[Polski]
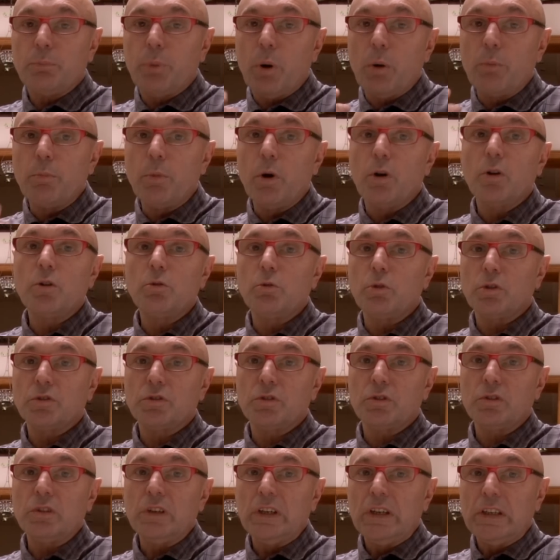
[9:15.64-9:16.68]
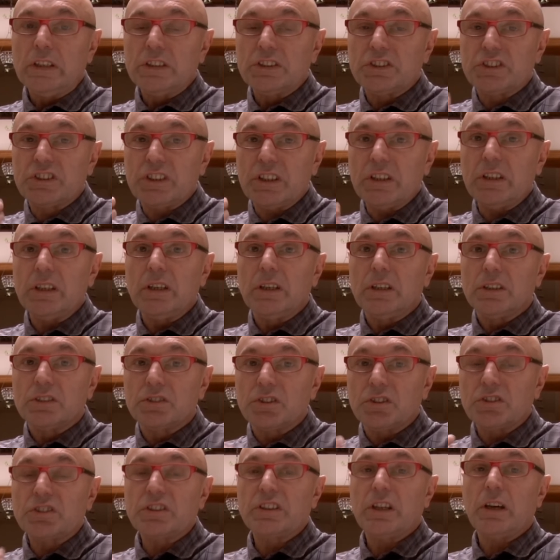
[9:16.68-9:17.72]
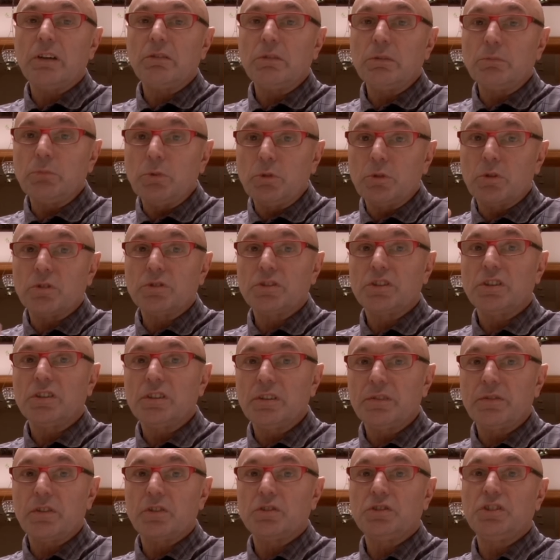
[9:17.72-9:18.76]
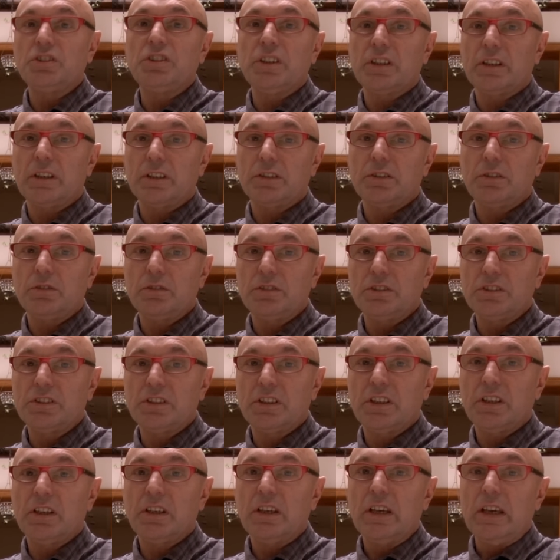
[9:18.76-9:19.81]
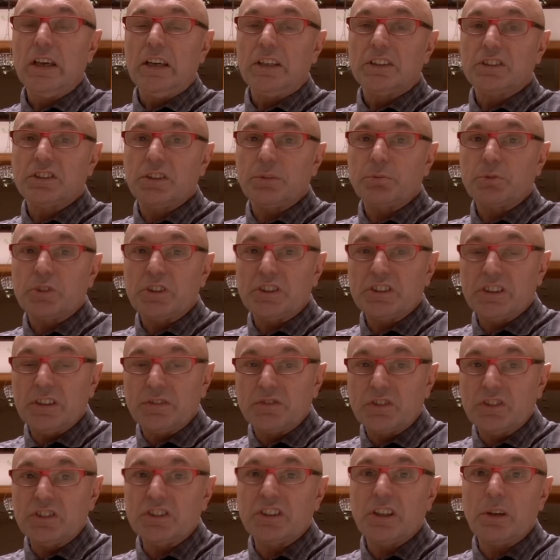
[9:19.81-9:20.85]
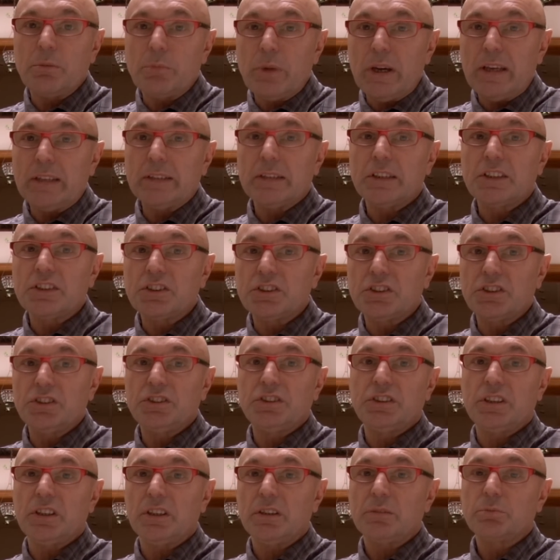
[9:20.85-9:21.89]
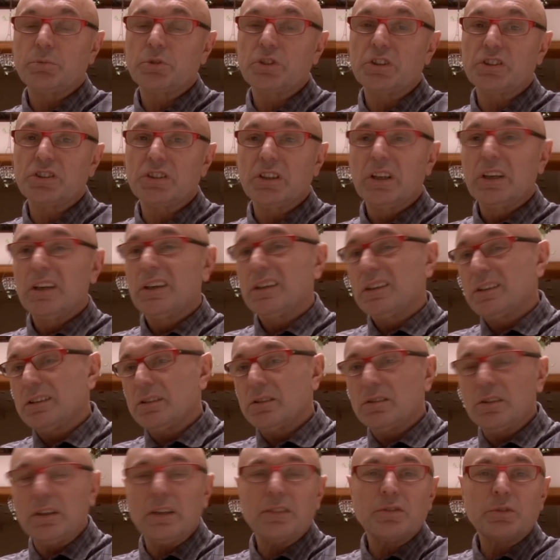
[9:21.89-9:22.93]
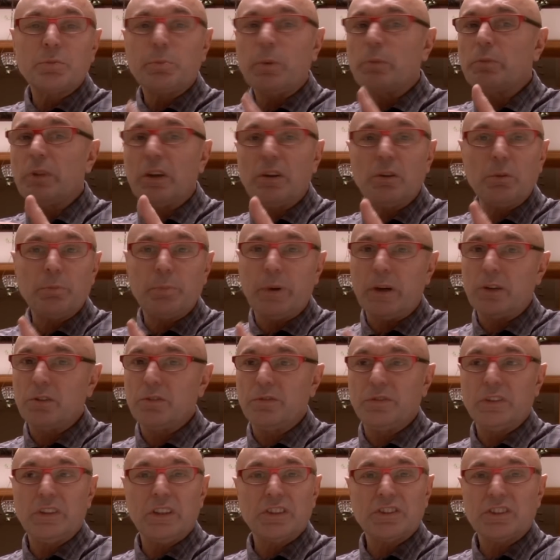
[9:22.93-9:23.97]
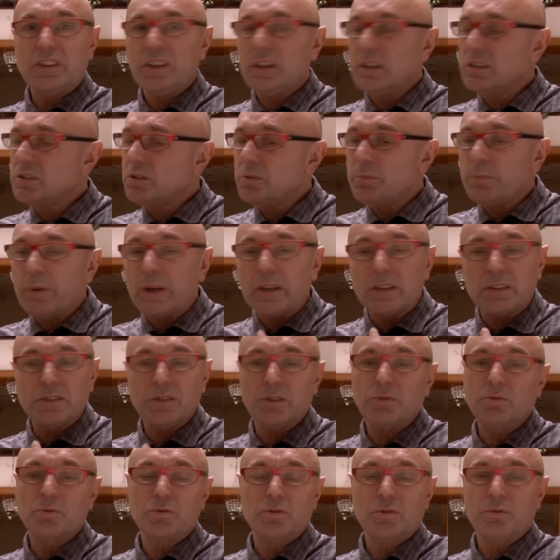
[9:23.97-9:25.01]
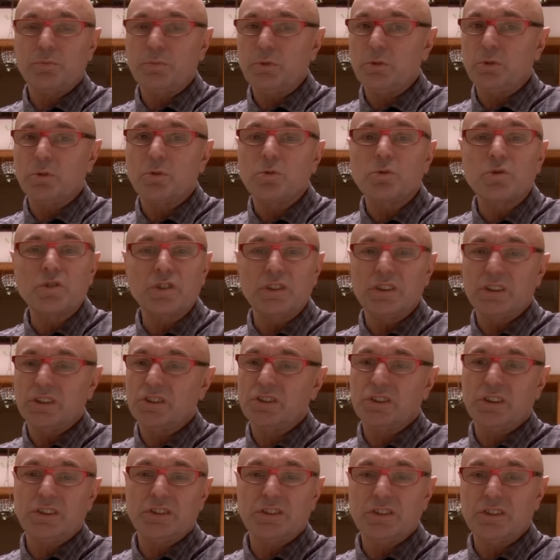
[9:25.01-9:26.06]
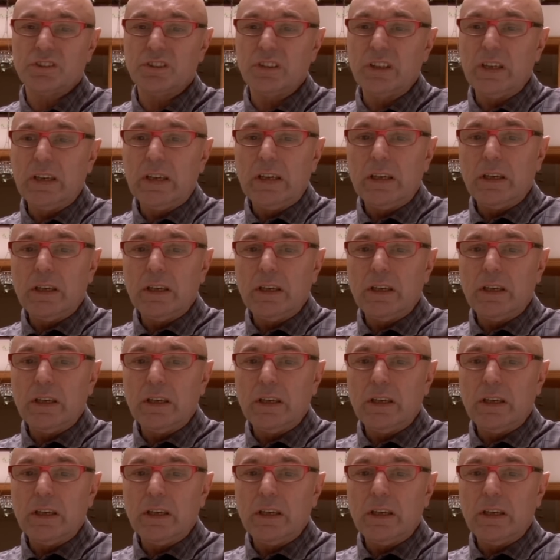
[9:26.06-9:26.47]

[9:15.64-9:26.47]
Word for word: pomogło to, że zostałem urodzony w rodzinie katolickiej, że przez te wszystkie meandry życia, przez, ja wspomniałem o paru wydarzeń, a to bardzo dużo było różnych rzeczy,